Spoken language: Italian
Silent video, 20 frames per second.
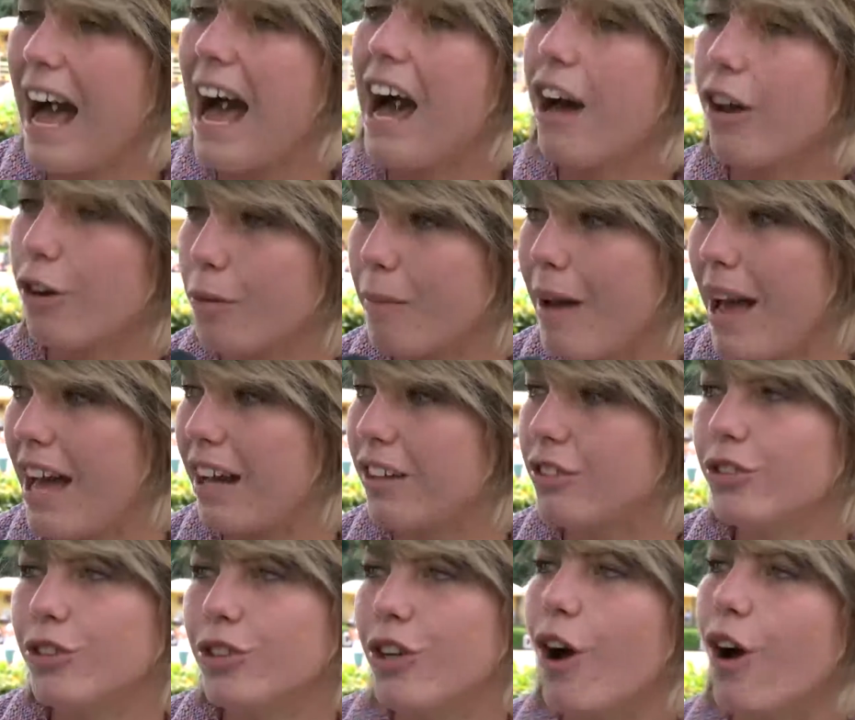Ah,
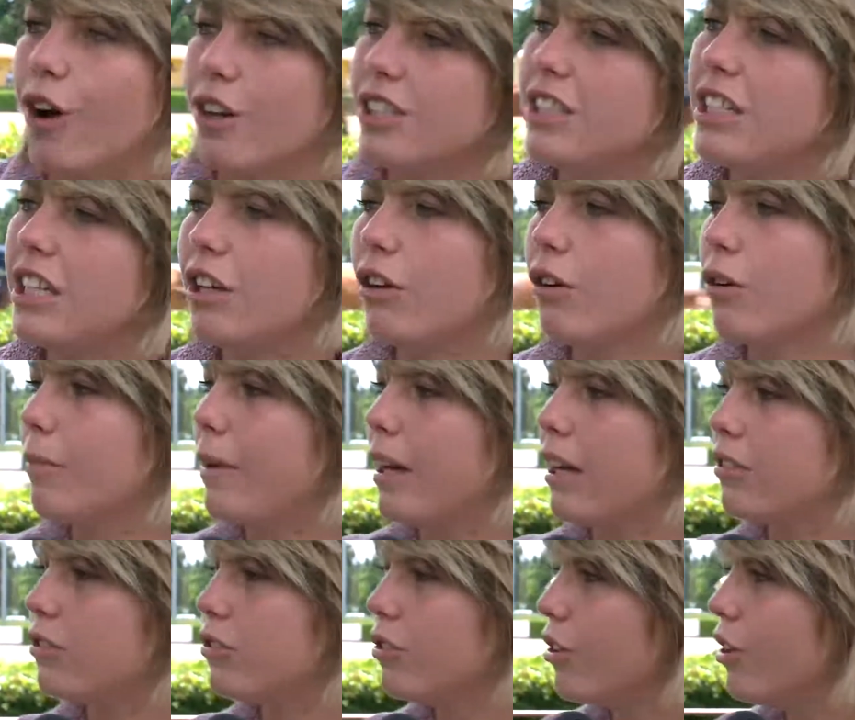Roberto, no, sì,
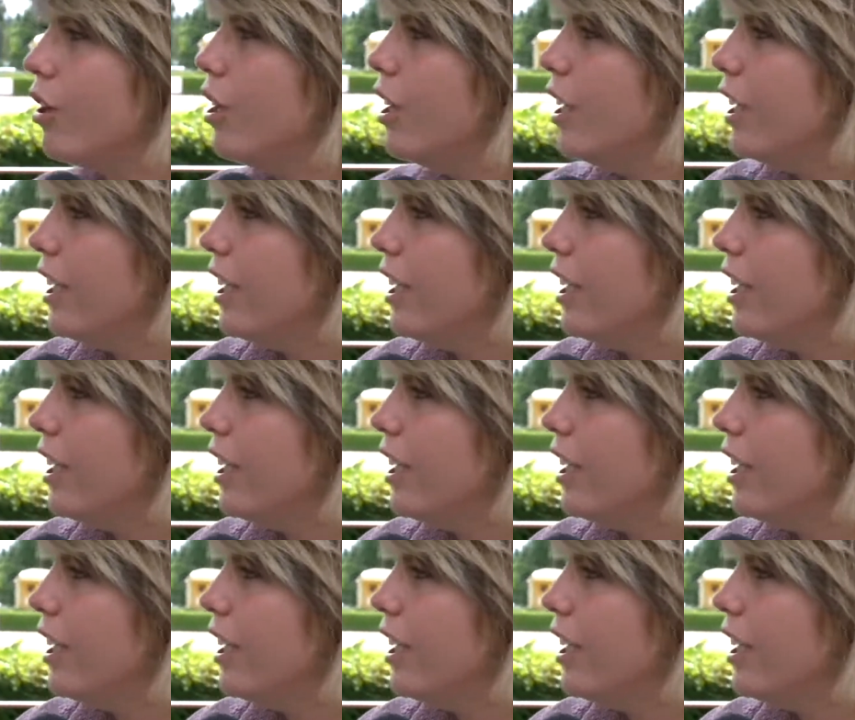Roberto,